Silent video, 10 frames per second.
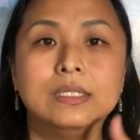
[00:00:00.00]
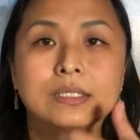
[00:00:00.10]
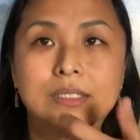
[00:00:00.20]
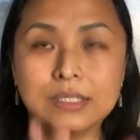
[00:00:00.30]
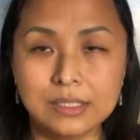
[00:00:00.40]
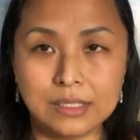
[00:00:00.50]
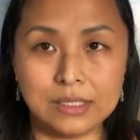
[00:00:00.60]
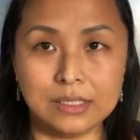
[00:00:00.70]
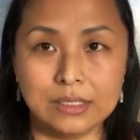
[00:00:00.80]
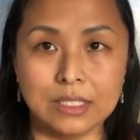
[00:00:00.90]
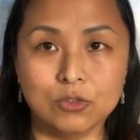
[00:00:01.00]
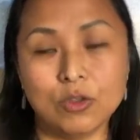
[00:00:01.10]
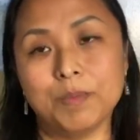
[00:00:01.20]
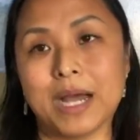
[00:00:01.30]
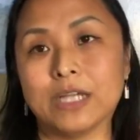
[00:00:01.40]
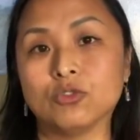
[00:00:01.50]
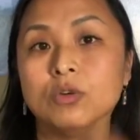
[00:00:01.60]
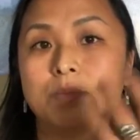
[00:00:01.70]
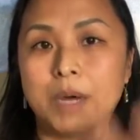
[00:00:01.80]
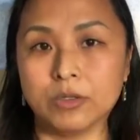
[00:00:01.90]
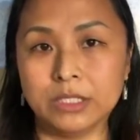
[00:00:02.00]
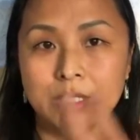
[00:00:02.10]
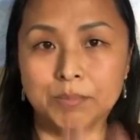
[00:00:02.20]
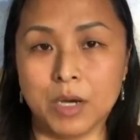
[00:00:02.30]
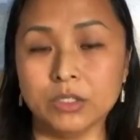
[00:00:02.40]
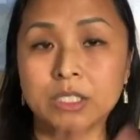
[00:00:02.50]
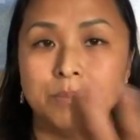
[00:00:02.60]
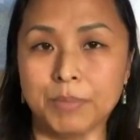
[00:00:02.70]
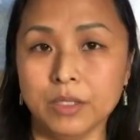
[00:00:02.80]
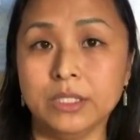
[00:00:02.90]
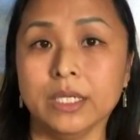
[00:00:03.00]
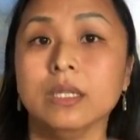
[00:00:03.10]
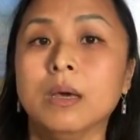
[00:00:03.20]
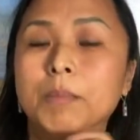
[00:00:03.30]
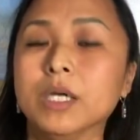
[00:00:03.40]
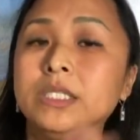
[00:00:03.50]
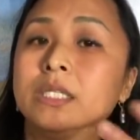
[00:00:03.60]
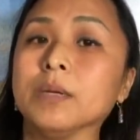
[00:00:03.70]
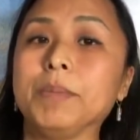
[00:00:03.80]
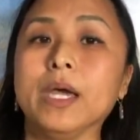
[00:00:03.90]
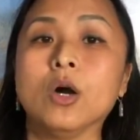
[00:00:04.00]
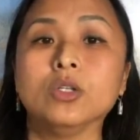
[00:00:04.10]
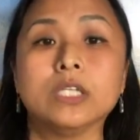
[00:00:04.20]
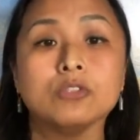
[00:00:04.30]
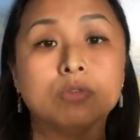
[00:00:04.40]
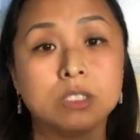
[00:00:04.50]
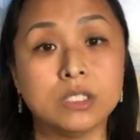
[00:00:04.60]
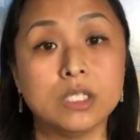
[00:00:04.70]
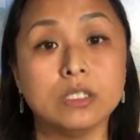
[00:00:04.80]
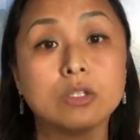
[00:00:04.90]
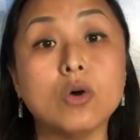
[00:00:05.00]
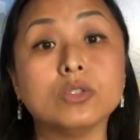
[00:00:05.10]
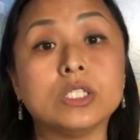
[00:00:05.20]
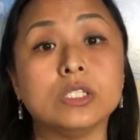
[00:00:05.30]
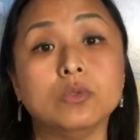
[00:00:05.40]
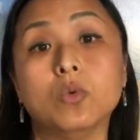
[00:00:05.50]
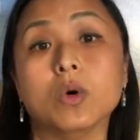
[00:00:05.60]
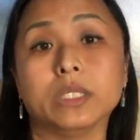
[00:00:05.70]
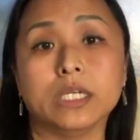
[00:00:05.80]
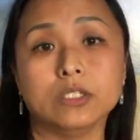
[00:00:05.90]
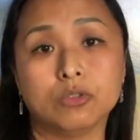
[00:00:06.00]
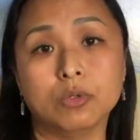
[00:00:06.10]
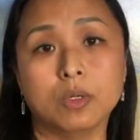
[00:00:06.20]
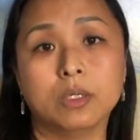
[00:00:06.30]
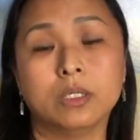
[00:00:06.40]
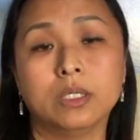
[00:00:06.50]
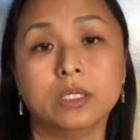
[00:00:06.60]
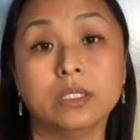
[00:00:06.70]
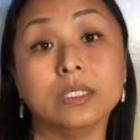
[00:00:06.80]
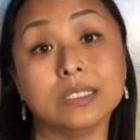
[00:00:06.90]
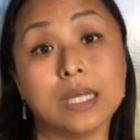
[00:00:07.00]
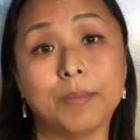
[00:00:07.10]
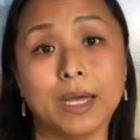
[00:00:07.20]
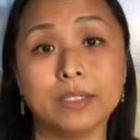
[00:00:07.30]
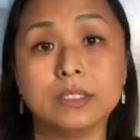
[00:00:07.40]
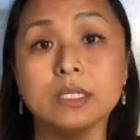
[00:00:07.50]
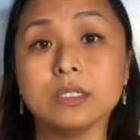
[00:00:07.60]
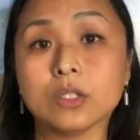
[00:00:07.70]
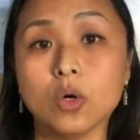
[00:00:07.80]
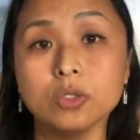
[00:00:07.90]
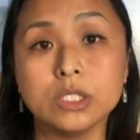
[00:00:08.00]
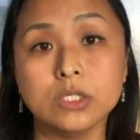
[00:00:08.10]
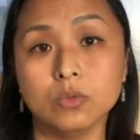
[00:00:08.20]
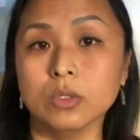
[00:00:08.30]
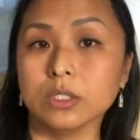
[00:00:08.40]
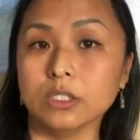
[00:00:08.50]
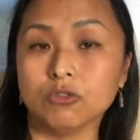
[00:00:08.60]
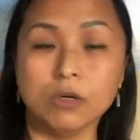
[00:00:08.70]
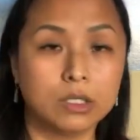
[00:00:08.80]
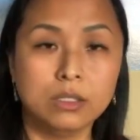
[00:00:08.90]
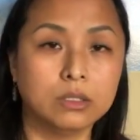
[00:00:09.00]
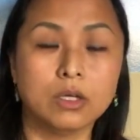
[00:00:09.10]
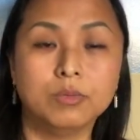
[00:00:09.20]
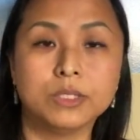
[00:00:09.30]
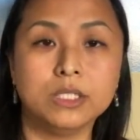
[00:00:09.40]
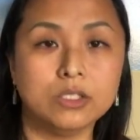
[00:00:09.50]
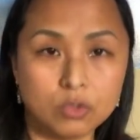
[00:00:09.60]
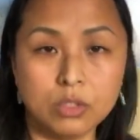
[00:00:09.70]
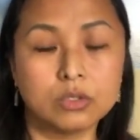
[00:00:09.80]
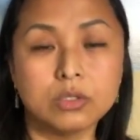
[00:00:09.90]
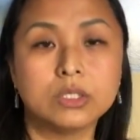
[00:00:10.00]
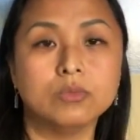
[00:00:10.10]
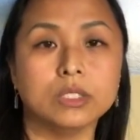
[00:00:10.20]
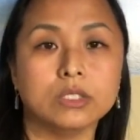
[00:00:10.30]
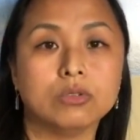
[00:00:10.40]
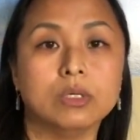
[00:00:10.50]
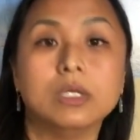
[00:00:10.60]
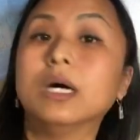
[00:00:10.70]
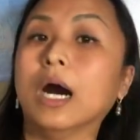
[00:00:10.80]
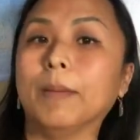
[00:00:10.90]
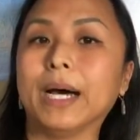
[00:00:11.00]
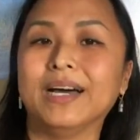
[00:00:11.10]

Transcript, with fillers: 自己的嘴巴说抱歉，抱歉，抱歉，抱歉的背后叫做这都是我的错，你知道吗？这都是我的错，都不是你的错，都是我的错，好吗？